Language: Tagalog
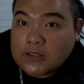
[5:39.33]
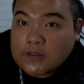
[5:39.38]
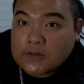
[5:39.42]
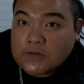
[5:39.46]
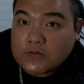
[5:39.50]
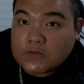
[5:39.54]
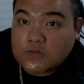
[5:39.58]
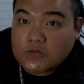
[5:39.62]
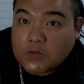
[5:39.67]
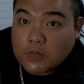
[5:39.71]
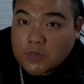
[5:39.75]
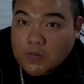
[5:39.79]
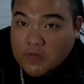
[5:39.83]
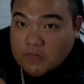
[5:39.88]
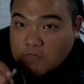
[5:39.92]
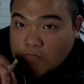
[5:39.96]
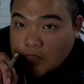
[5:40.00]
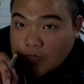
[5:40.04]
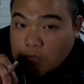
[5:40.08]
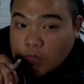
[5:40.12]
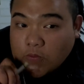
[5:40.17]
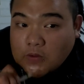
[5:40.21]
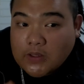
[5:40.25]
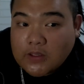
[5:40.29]
So,
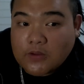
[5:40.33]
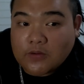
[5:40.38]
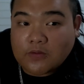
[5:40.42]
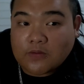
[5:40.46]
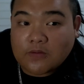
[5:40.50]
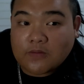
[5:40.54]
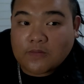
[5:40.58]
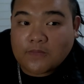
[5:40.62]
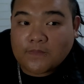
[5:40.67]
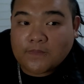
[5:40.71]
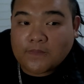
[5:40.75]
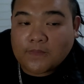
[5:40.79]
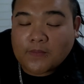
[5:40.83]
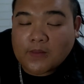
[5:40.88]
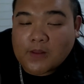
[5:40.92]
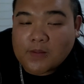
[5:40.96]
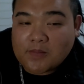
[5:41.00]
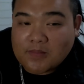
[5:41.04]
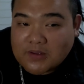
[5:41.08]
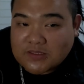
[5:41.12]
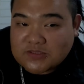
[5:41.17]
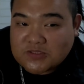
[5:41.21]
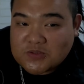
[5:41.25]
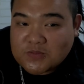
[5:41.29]
mag-view kayo,
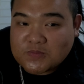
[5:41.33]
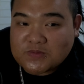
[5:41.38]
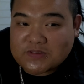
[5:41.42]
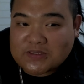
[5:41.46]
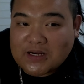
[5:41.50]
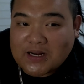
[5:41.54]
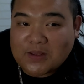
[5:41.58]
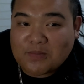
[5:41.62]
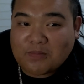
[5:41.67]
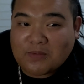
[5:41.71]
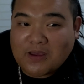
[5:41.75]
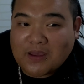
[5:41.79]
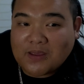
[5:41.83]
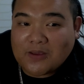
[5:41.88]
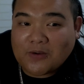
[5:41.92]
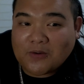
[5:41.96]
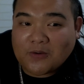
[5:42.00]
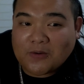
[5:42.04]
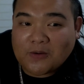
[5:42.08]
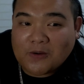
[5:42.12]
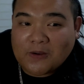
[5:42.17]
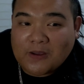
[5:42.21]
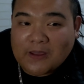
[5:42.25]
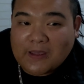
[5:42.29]
mag-subscribe
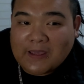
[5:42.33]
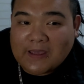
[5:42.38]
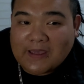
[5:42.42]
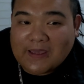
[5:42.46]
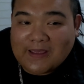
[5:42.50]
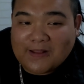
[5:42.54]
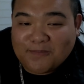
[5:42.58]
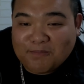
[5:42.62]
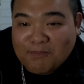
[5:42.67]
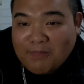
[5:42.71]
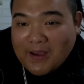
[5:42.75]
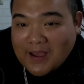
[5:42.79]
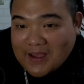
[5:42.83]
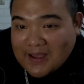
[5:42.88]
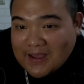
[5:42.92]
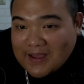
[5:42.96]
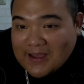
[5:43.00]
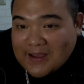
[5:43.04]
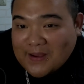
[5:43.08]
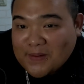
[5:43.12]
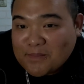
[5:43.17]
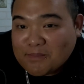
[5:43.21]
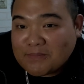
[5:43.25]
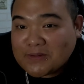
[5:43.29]
kayo, and
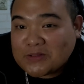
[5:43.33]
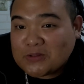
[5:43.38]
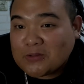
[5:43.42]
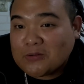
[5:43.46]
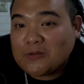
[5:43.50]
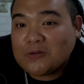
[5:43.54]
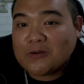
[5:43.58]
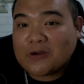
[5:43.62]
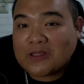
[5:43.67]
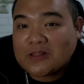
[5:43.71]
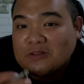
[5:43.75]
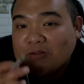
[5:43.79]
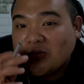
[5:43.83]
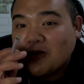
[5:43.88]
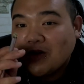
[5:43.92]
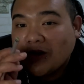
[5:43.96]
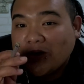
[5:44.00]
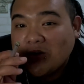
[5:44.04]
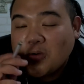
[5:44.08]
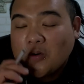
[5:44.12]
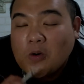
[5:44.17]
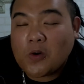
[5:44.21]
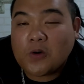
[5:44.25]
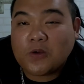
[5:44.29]
baka matulungan ko
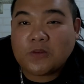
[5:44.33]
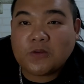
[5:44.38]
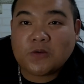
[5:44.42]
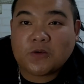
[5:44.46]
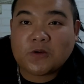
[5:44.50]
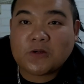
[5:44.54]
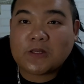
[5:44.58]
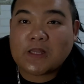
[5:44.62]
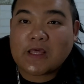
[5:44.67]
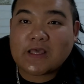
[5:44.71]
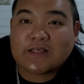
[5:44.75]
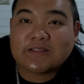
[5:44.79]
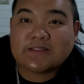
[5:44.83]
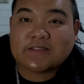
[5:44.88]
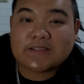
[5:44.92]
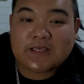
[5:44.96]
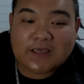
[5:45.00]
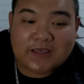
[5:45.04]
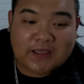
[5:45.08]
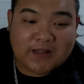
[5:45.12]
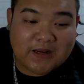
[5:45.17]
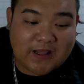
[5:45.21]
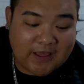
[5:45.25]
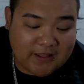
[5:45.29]
kayo on your next
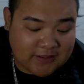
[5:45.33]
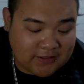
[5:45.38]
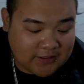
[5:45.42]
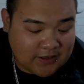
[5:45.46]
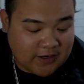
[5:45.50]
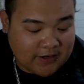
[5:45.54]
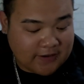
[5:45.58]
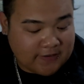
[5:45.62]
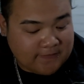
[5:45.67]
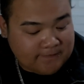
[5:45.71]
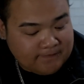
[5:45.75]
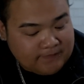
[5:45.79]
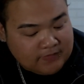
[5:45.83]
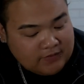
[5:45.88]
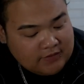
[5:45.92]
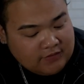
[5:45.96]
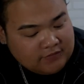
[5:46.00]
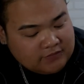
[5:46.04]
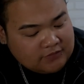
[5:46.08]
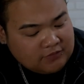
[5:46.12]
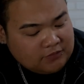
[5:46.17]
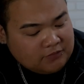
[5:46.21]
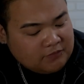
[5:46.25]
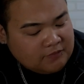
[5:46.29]
second-hand car.
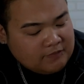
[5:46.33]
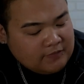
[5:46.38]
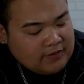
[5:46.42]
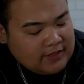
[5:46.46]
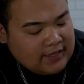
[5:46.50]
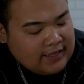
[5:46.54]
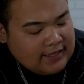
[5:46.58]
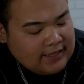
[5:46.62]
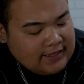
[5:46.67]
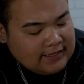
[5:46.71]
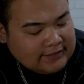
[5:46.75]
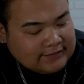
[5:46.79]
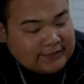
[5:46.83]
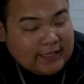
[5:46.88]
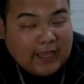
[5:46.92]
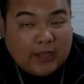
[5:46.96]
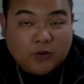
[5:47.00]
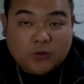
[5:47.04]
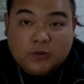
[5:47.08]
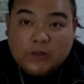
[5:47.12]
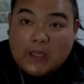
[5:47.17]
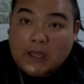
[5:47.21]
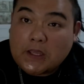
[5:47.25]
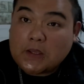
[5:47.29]
So, uh, dako
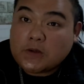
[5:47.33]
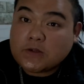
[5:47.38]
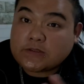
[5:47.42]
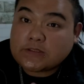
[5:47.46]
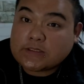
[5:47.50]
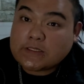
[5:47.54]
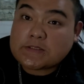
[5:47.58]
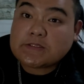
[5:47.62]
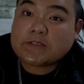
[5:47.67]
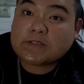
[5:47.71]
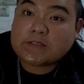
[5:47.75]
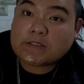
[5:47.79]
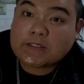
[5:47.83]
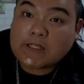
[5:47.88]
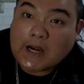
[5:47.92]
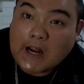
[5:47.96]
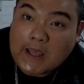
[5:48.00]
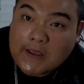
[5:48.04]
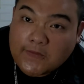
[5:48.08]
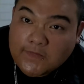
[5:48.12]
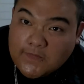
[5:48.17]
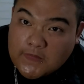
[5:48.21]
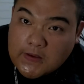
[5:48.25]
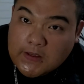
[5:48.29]
tayo sa
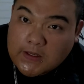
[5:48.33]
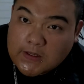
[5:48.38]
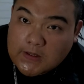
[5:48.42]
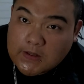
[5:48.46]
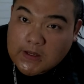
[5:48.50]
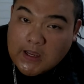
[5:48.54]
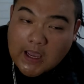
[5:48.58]
driving.